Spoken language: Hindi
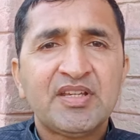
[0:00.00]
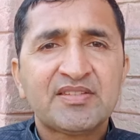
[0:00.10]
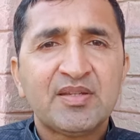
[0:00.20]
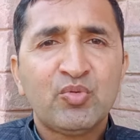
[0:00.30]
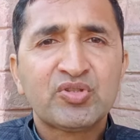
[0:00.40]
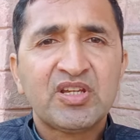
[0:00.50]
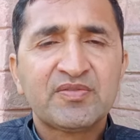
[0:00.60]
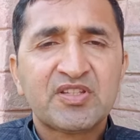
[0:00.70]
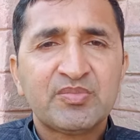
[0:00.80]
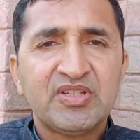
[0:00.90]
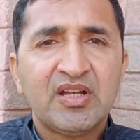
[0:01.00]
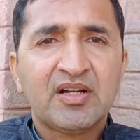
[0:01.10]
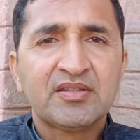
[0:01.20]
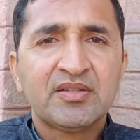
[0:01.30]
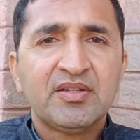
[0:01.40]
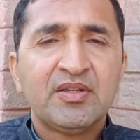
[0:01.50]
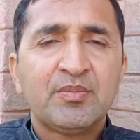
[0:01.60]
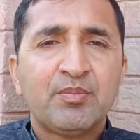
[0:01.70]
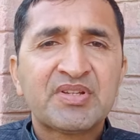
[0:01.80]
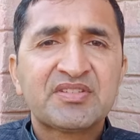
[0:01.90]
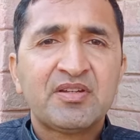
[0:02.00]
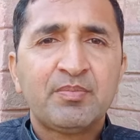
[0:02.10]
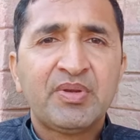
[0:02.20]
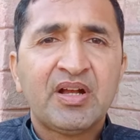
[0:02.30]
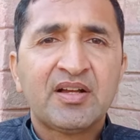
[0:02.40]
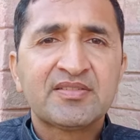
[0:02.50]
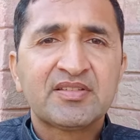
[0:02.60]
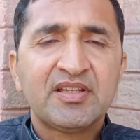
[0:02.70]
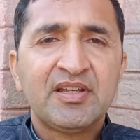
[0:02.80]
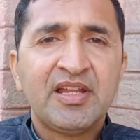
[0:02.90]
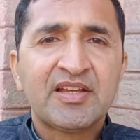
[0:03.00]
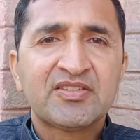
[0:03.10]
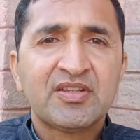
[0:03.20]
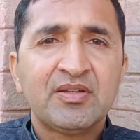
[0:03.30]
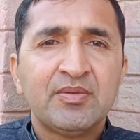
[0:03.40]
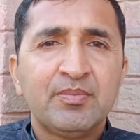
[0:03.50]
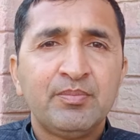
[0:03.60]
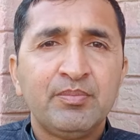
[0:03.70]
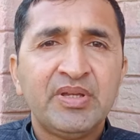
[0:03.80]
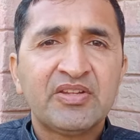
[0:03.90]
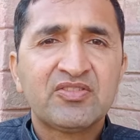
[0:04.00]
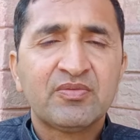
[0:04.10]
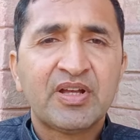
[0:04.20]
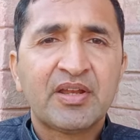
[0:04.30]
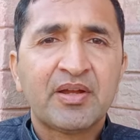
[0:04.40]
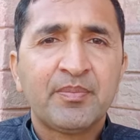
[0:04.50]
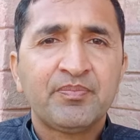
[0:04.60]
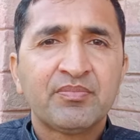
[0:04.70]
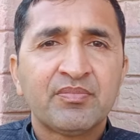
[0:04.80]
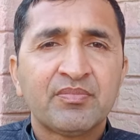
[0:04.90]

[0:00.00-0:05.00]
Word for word: जैसे मुख्तलिफ सब्जियात मसलन प्याज लहसुन मिर्च वगैरह